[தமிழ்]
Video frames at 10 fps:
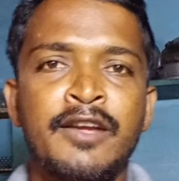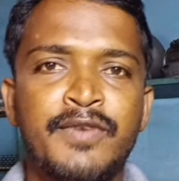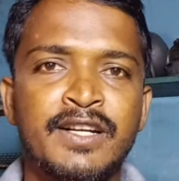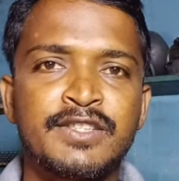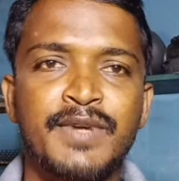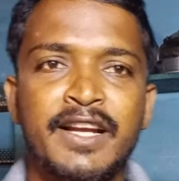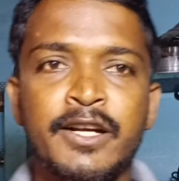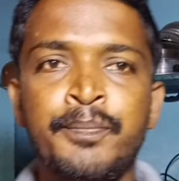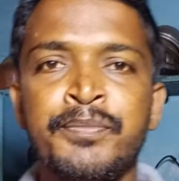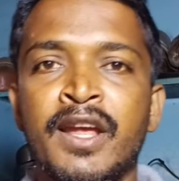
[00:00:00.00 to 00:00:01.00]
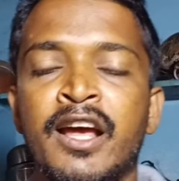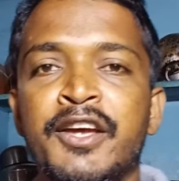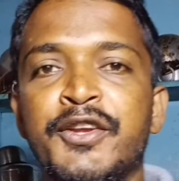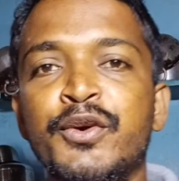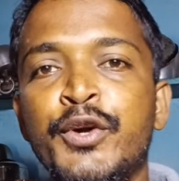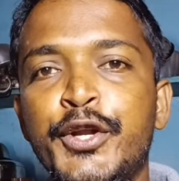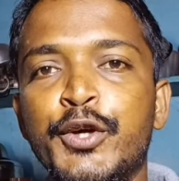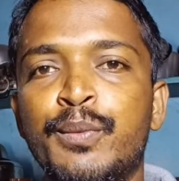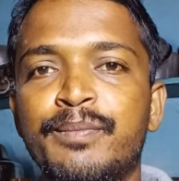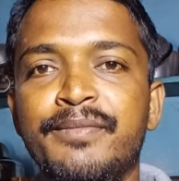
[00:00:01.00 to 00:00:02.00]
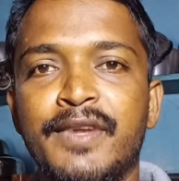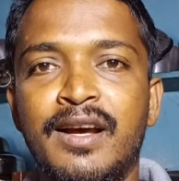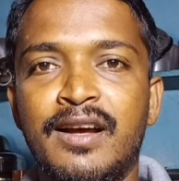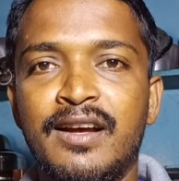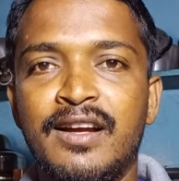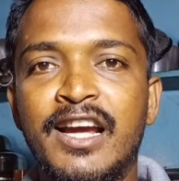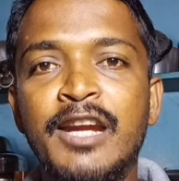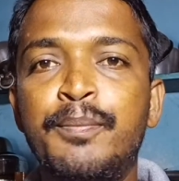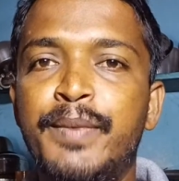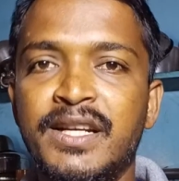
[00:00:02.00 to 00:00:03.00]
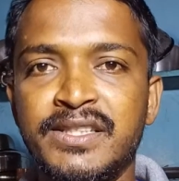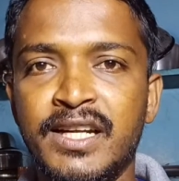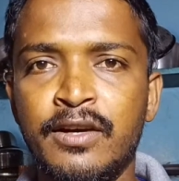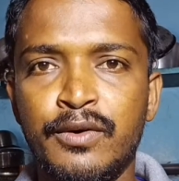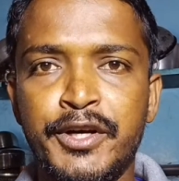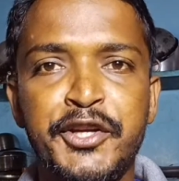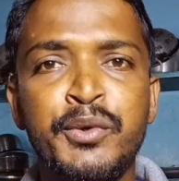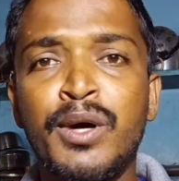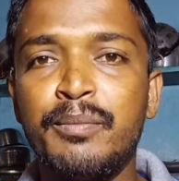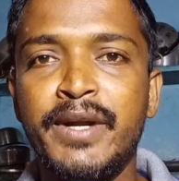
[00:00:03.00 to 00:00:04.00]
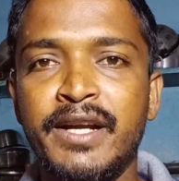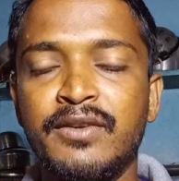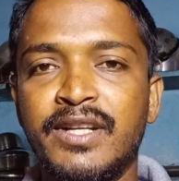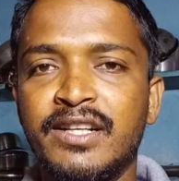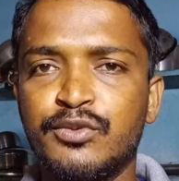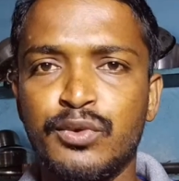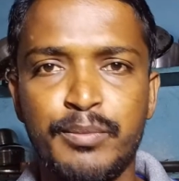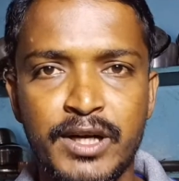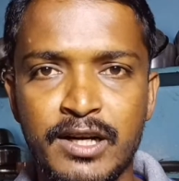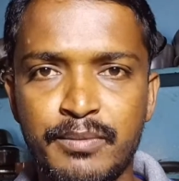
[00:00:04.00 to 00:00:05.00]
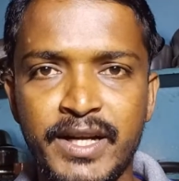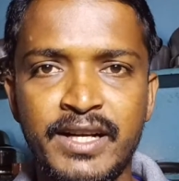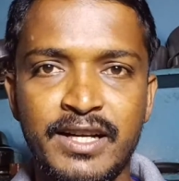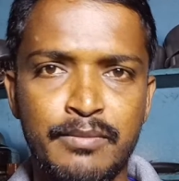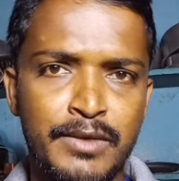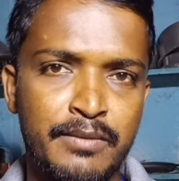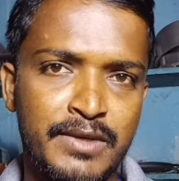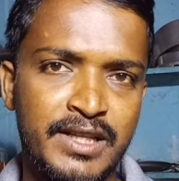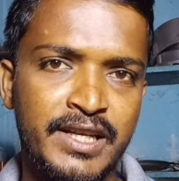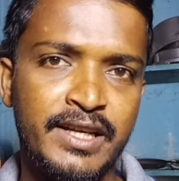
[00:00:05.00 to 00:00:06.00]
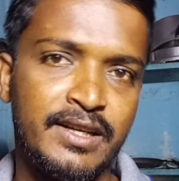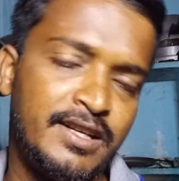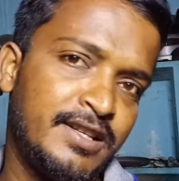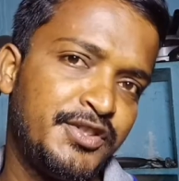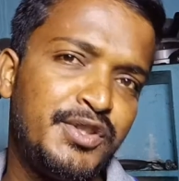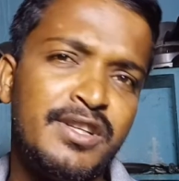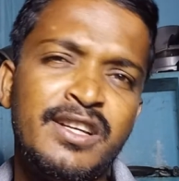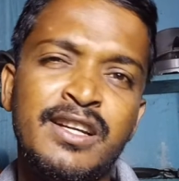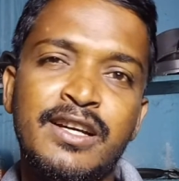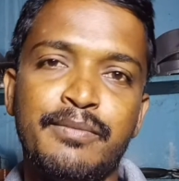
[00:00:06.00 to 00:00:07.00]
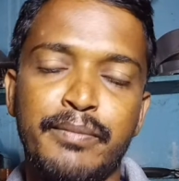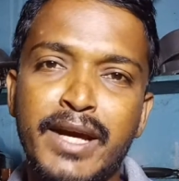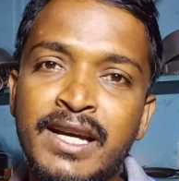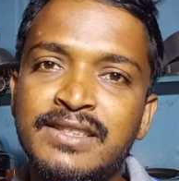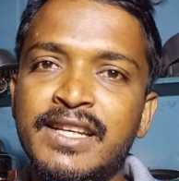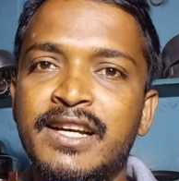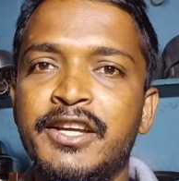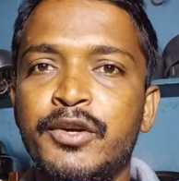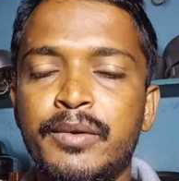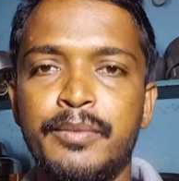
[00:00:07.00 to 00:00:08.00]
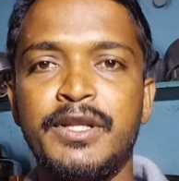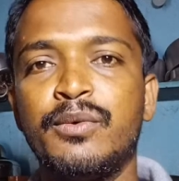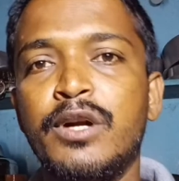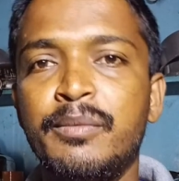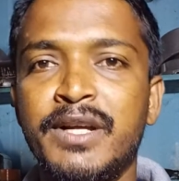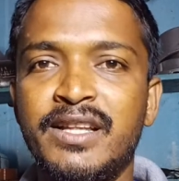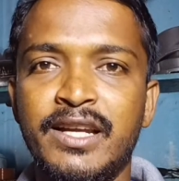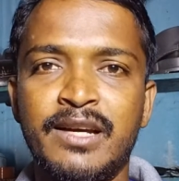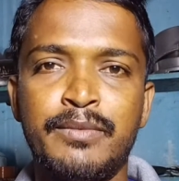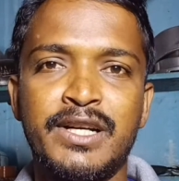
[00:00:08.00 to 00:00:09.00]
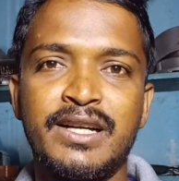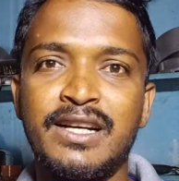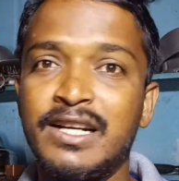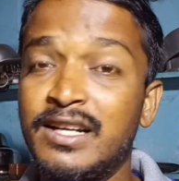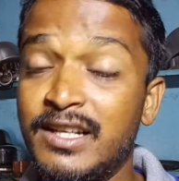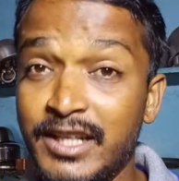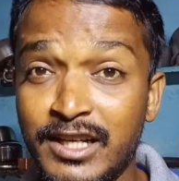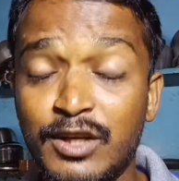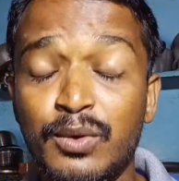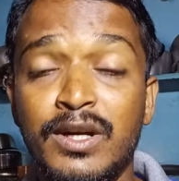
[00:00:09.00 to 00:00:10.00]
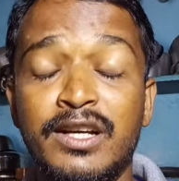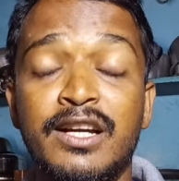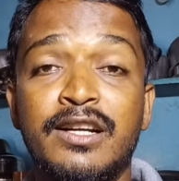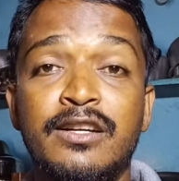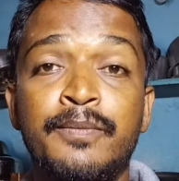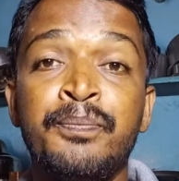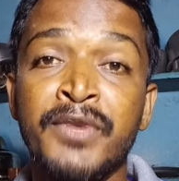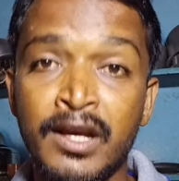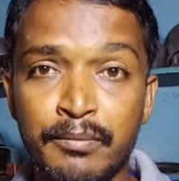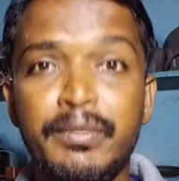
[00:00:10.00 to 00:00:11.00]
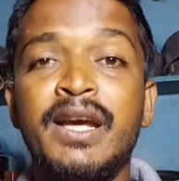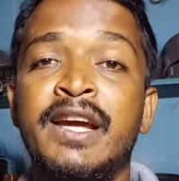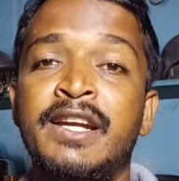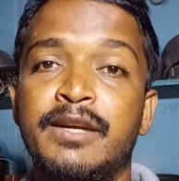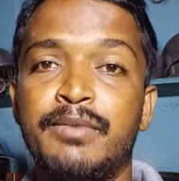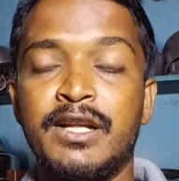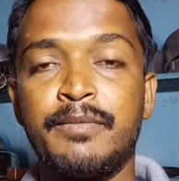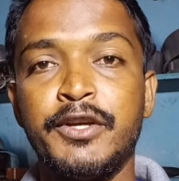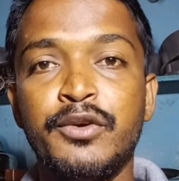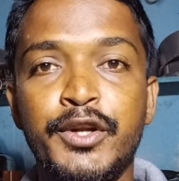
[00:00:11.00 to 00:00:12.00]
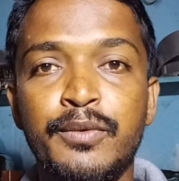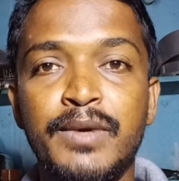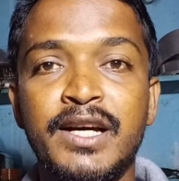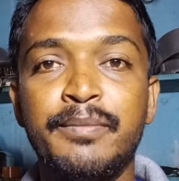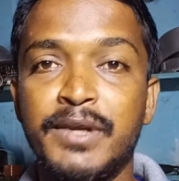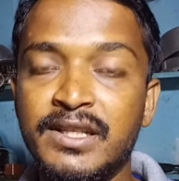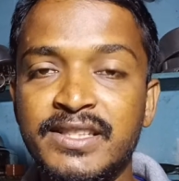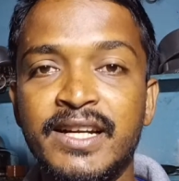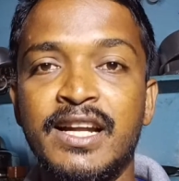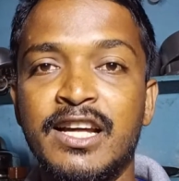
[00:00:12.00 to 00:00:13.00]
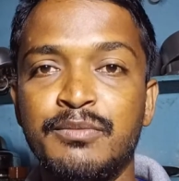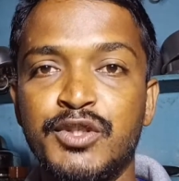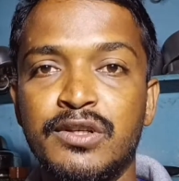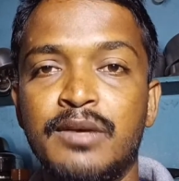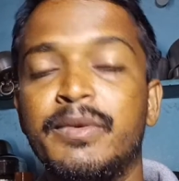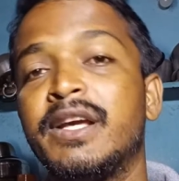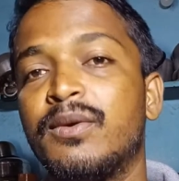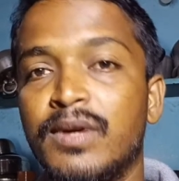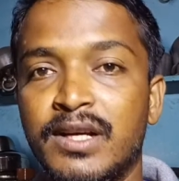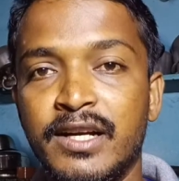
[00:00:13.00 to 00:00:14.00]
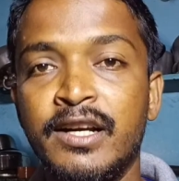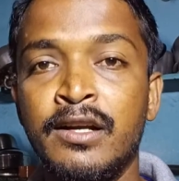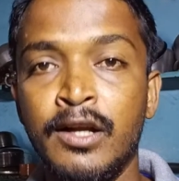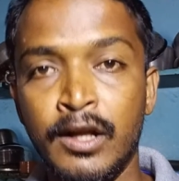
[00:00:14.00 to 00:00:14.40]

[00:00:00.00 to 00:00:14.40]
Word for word: ஹாய் ஃப்ரெண்ட்ஸ் வணக்கம் யூடியூப் ஹெல்ப் பேஜில் ஒரு நியூ அப்டேட் வந்திருக்கு சூப்பரான அப்டேட் நம்மளை மாதிரி சின்ன பேசிக்காக யூடியூப்பை பற்றி ஒன்றுமே தெரியாமல் இருக்காங்க இருக்கிறவங்களுக்காக இருக்கட்டும் பிகைனர் இப்போ தான் நம்ம யூடியூப்பில் இப்போ தான் சேனல் ஆரம்பிச்சிருக்கோம் அப்படிங்கிறவங்களுக்கான